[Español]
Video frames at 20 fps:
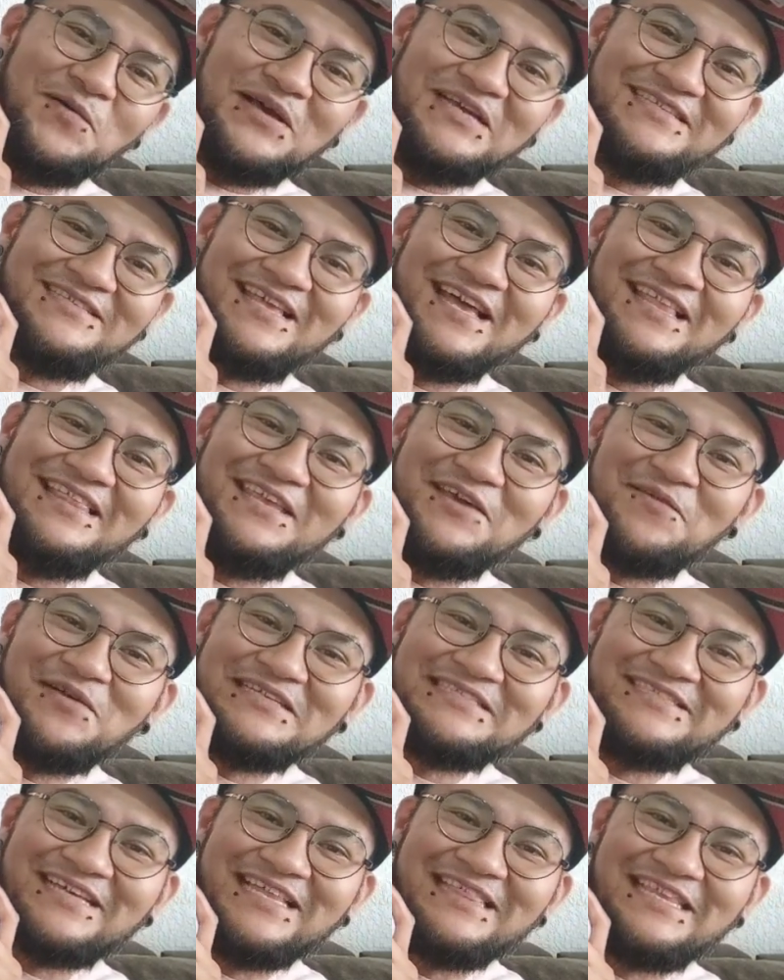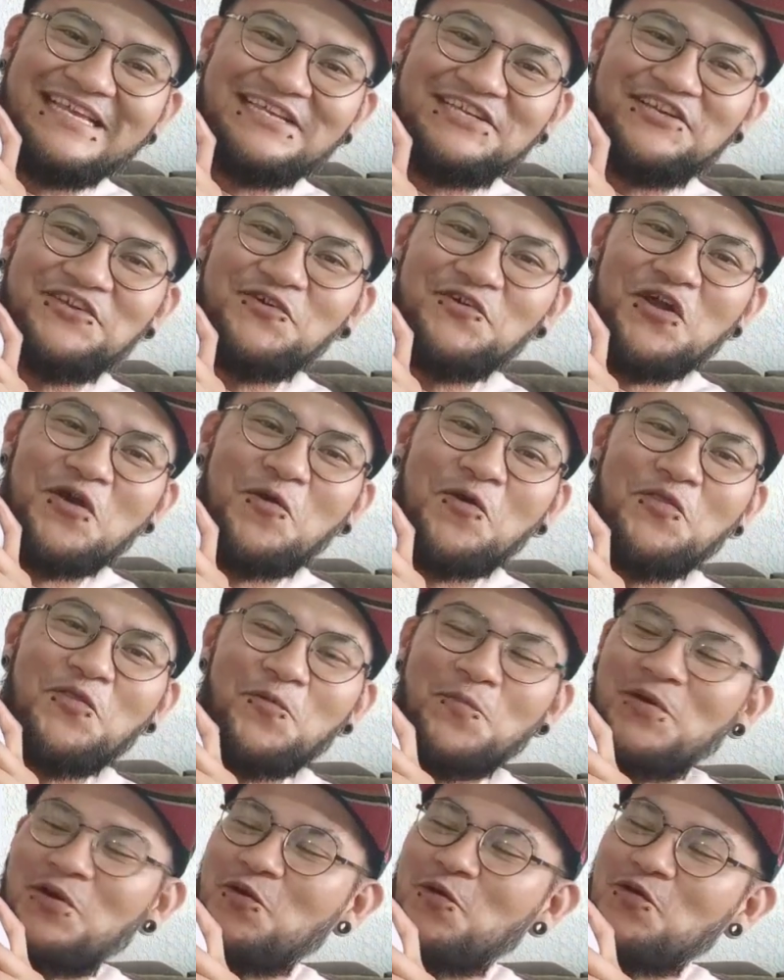bastante, bastante chido. Ya
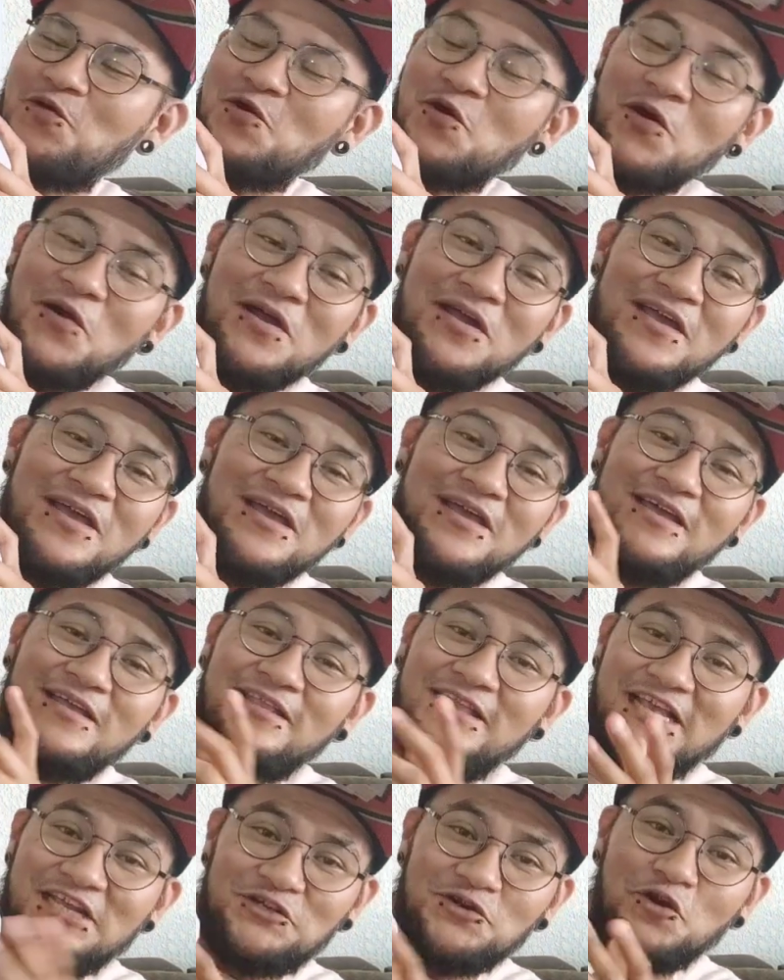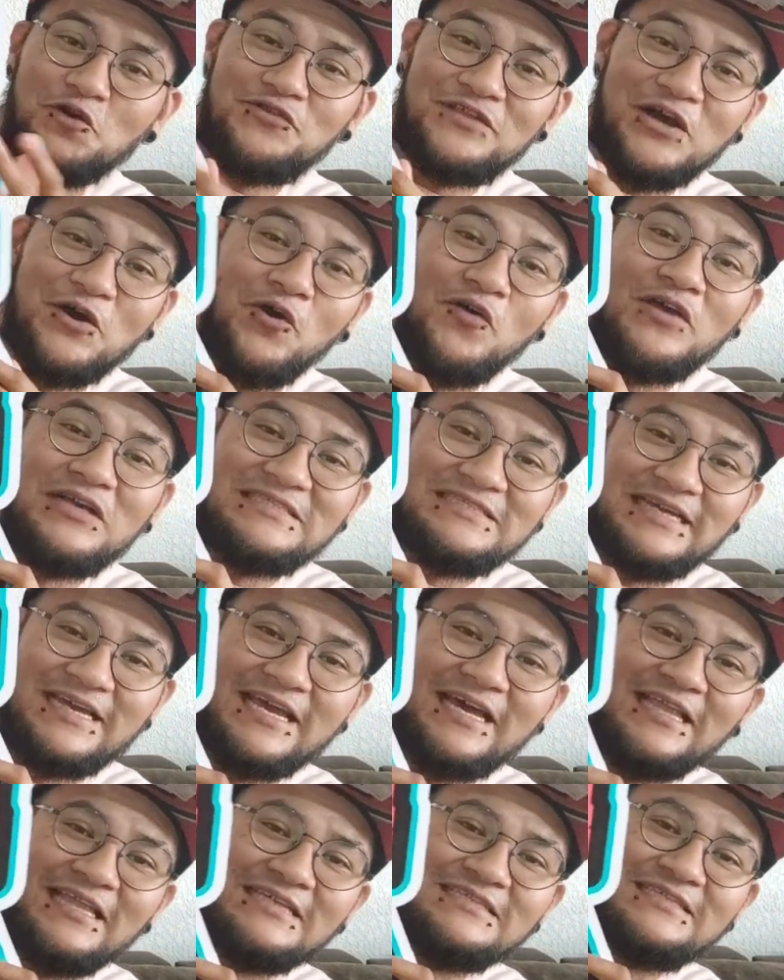cuando me lo dio, de hecho, lo trajo desde
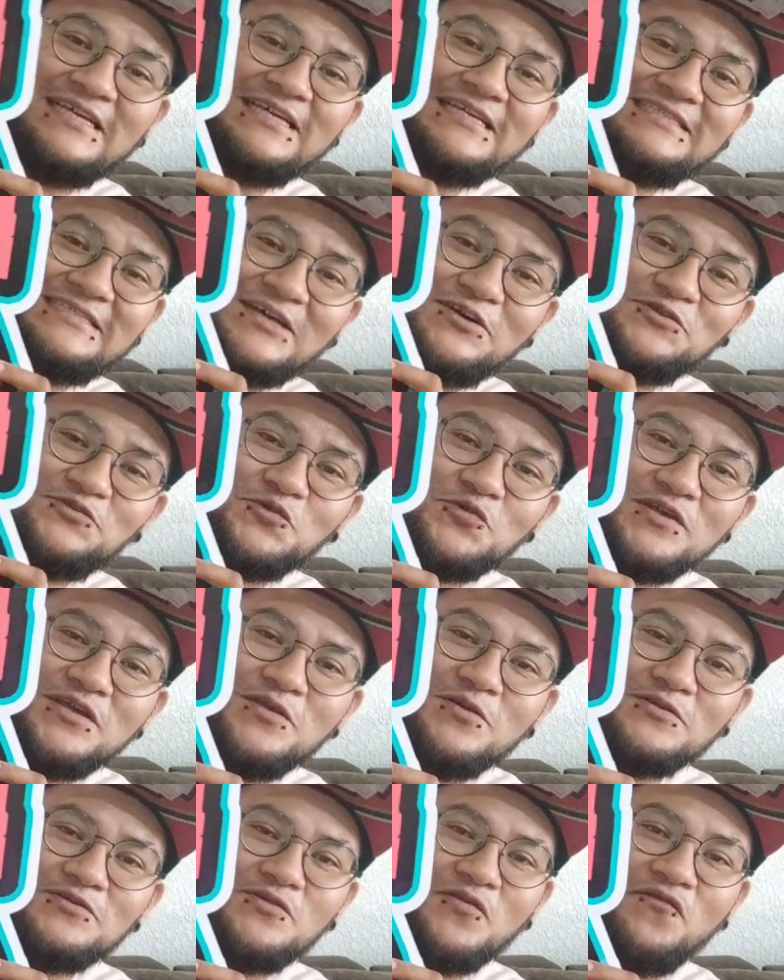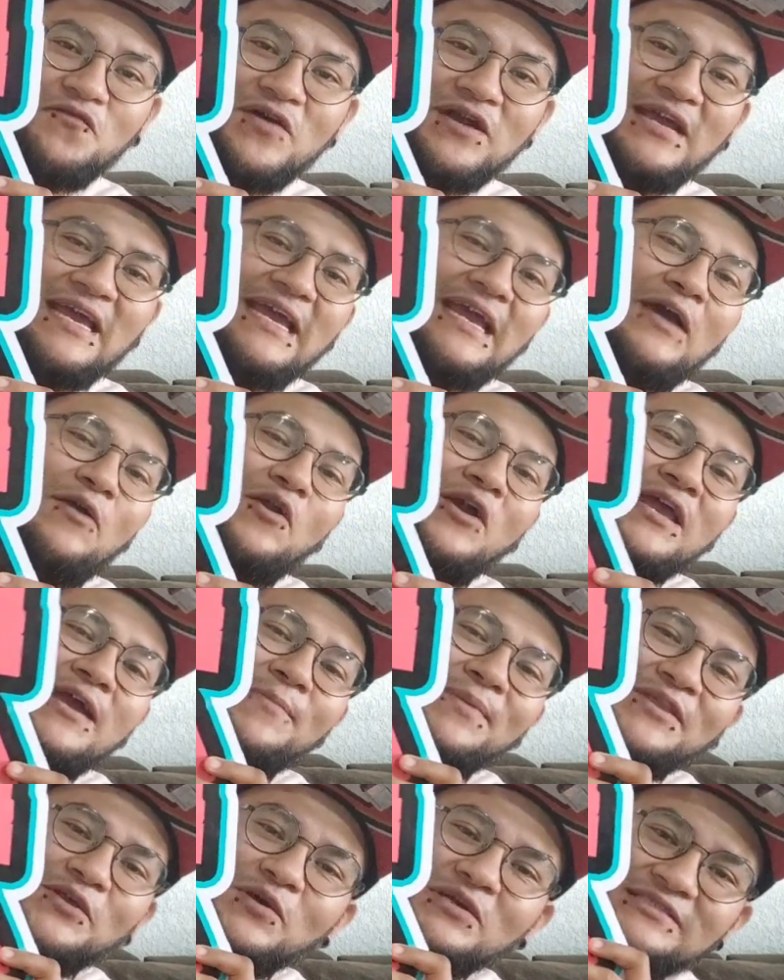allá, desde Estados Unidos. No fue que lo haya
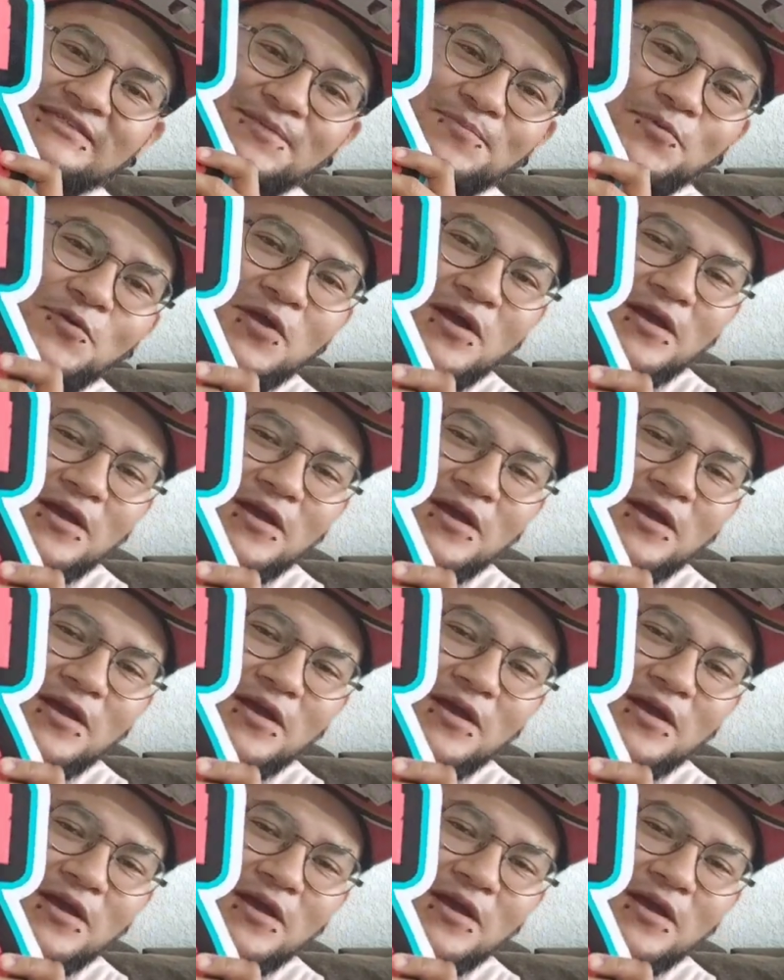mandado a hacer por